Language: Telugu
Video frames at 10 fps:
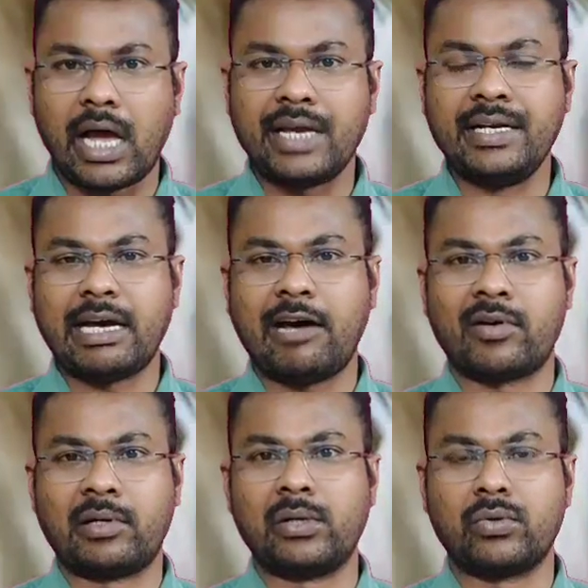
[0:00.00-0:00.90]
ఆ ఇంటి
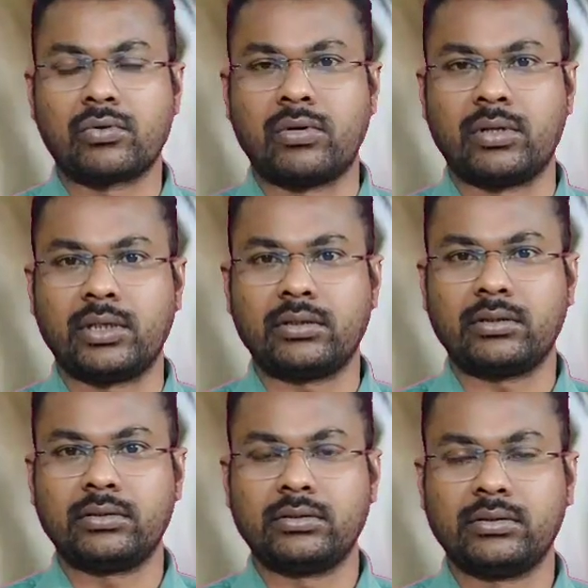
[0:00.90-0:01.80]
ఆవరణలో కుక్క ఉంది
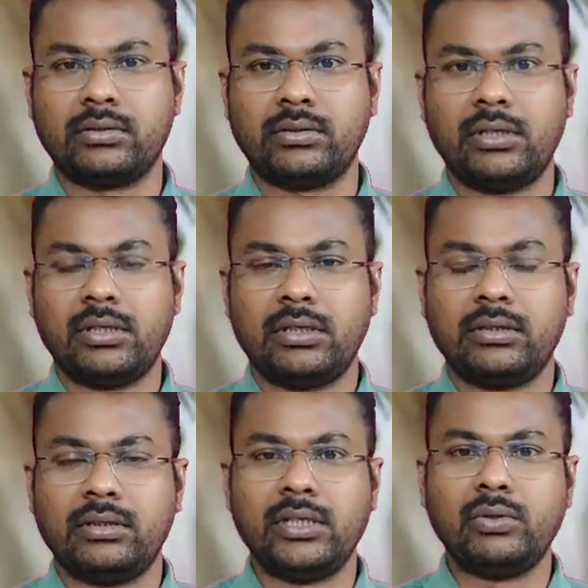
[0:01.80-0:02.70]

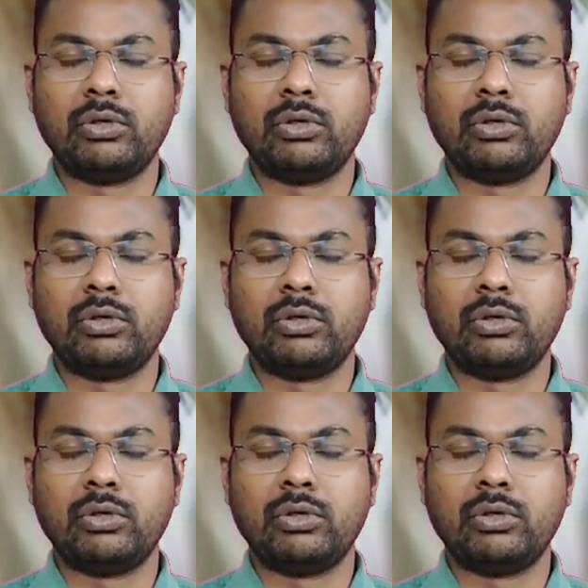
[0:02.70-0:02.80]
దీని